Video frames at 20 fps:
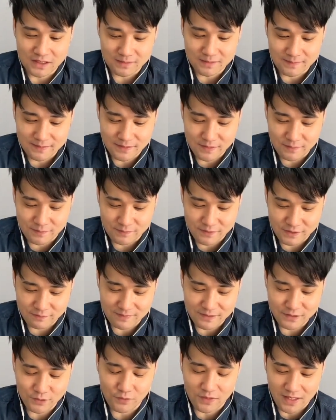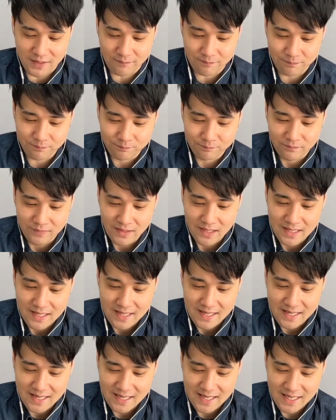明 し, しましょうか。
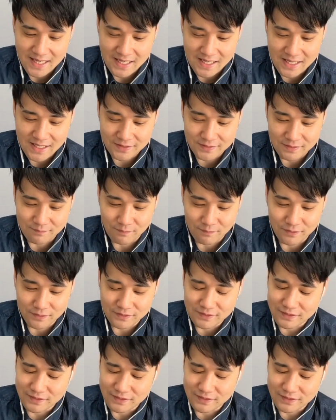えーっとね、僕、